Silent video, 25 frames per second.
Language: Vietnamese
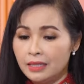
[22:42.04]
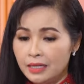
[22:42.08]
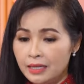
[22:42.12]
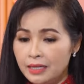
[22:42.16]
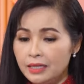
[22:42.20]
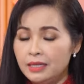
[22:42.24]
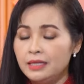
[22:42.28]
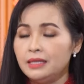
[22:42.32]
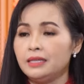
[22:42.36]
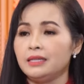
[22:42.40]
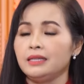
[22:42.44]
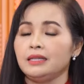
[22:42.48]

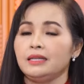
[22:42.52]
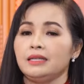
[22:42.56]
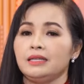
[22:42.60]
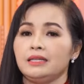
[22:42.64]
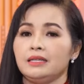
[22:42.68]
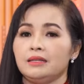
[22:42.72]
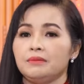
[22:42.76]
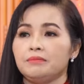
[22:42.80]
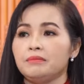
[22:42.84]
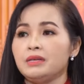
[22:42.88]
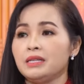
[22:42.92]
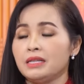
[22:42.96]
thì
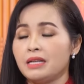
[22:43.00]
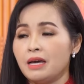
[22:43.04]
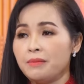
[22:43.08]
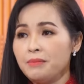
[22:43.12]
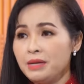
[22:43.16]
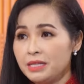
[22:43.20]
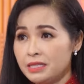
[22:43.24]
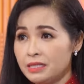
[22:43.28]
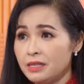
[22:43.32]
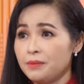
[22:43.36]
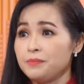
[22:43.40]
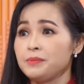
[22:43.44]
mình đã
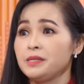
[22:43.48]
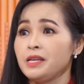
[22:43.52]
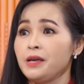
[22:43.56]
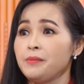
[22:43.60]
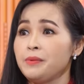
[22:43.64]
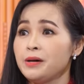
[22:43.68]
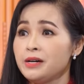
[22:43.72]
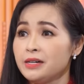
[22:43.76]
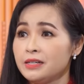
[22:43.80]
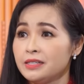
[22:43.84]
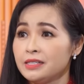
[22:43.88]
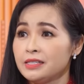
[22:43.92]
biết sắp
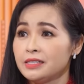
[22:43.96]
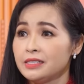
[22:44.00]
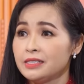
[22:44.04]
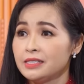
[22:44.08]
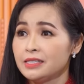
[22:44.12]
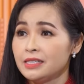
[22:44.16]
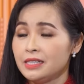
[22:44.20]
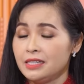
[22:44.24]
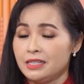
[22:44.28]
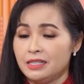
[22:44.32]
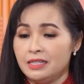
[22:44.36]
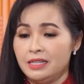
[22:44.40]
xếp hơn
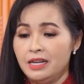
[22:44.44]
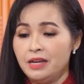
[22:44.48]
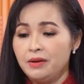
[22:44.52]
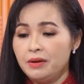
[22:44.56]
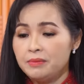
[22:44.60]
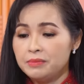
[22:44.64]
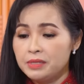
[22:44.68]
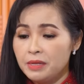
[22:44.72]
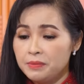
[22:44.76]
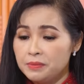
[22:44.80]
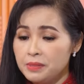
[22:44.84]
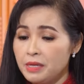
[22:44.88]
nếu
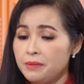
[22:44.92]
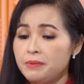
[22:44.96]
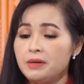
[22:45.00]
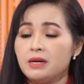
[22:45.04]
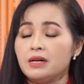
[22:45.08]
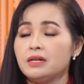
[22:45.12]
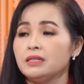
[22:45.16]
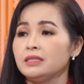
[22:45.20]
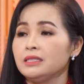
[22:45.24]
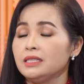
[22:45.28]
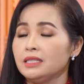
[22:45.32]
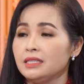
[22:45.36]
em sắp xếp
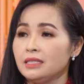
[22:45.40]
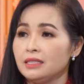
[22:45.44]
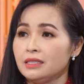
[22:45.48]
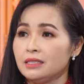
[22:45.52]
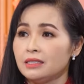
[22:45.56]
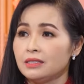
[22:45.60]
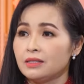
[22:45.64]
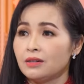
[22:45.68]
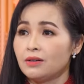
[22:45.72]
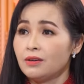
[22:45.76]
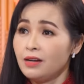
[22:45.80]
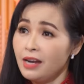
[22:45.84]
hơn
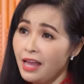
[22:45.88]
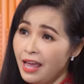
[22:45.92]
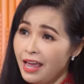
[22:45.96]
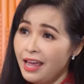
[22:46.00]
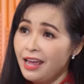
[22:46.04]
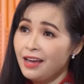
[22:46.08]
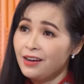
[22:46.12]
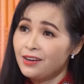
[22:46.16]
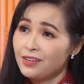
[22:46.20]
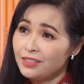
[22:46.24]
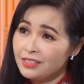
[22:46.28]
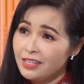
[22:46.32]
thì có lẽ
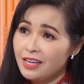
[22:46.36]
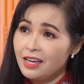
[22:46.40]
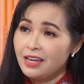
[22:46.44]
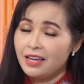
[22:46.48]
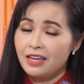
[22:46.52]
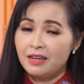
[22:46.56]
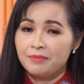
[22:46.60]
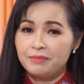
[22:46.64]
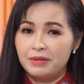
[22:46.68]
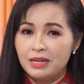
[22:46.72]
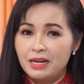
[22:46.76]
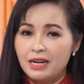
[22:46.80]
có thể
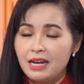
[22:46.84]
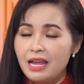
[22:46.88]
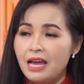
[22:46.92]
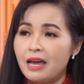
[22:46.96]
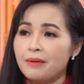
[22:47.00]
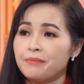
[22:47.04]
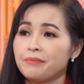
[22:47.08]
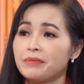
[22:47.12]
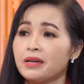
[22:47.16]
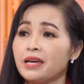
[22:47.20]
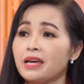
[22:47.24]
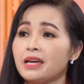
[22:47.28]
em đã
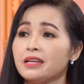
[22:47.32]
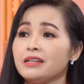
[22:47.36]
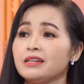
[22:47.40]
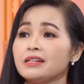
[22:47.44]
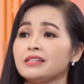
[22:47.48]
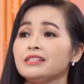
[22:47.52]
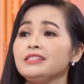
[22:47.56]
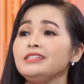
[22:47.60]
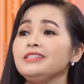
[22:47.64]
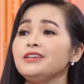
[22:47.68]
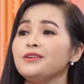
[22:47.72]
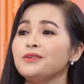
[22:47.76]
làm nghề
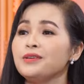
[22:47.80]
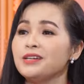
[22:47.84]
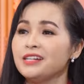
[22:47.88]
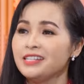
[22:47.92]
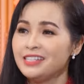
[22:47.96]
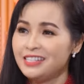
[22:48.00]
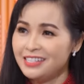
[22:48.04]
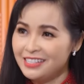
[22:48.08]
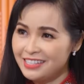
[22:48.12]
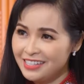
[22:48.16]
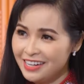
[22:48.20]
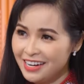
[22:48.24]
được nhiều
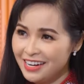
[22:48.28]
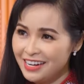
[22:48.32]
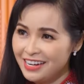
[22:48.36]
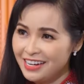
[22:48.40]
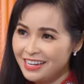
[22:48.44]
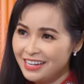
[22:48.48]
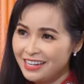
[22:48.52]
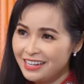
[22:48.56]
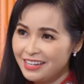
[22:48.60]
hơn nữa